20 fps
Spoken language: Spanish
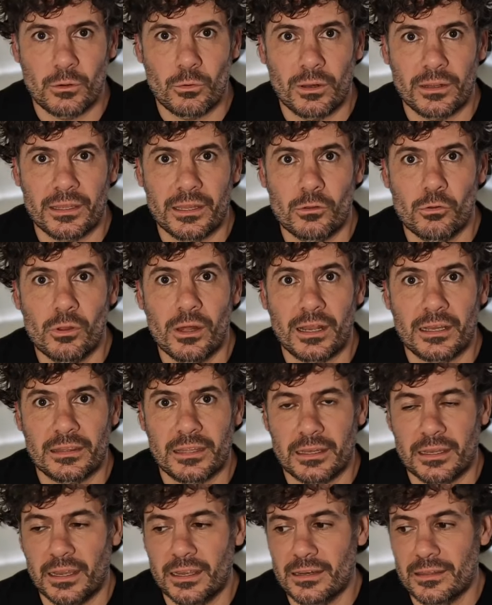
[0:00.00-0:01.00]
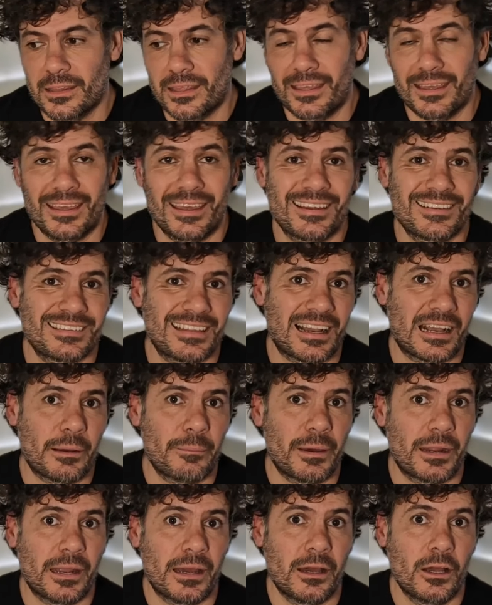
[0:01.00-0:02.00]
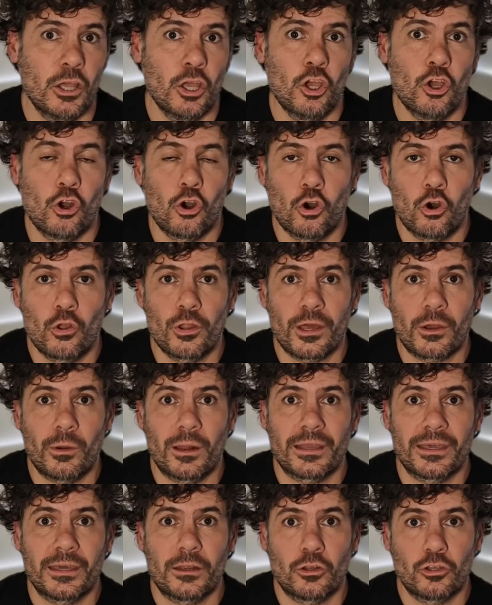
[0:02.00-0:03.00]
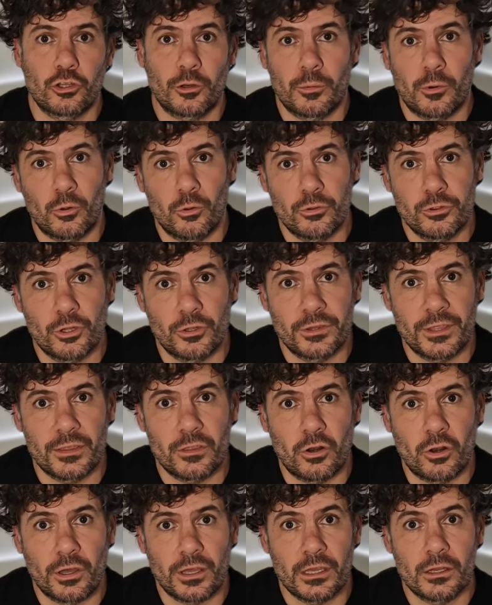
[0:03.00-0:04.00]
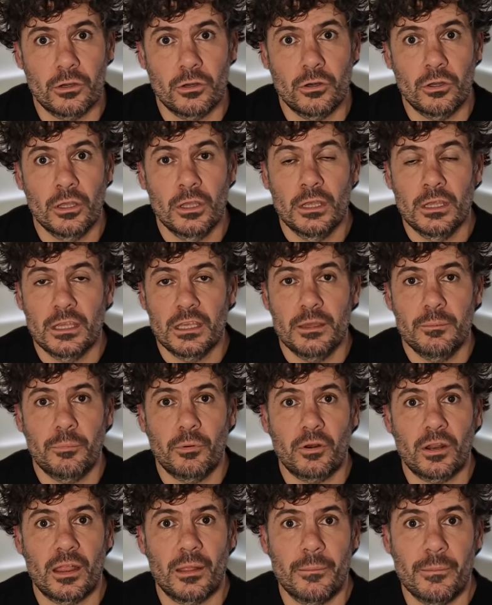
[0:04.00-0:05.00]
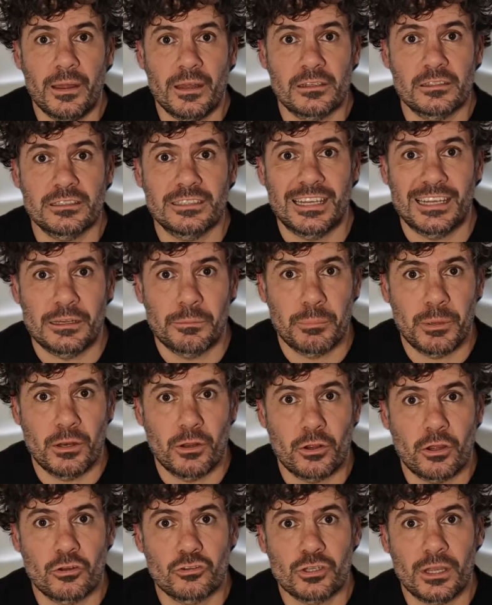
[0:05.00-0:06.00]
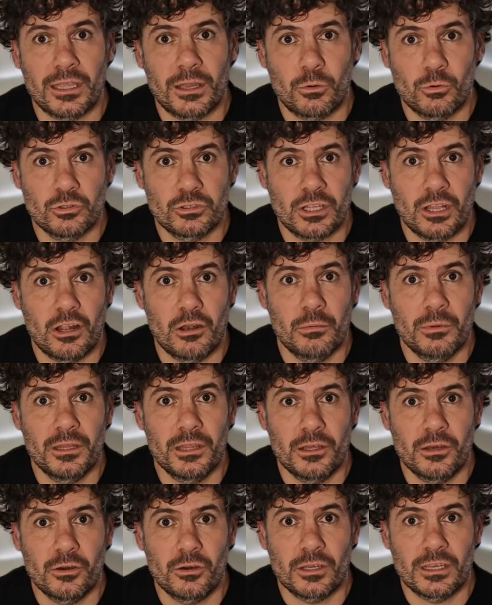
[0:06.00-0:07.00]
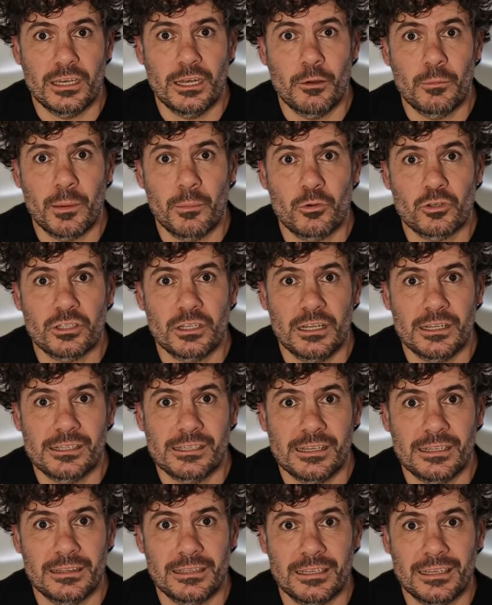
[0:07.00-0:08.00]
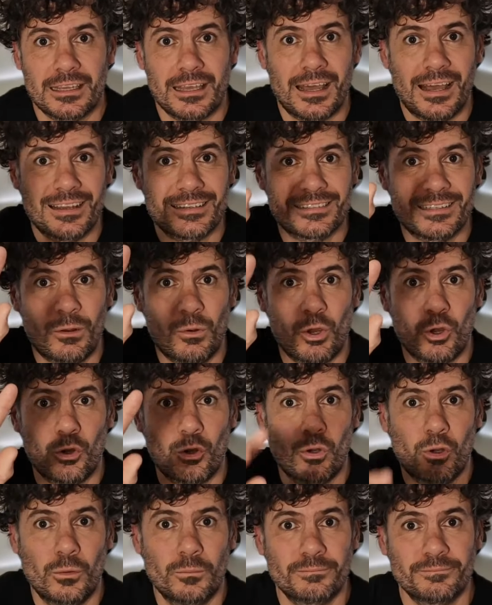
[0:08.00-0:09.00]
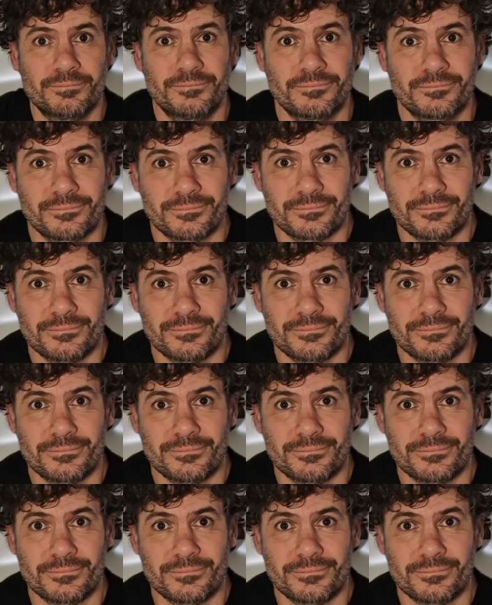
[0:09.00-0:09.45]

de cualquier duda que tengáis de esta cámara o de cualquier otro producto tecnológico. Y por nada más, espero que os haya gustado el vídeo y nos vemos en el siguiente. ¡Hasta luego!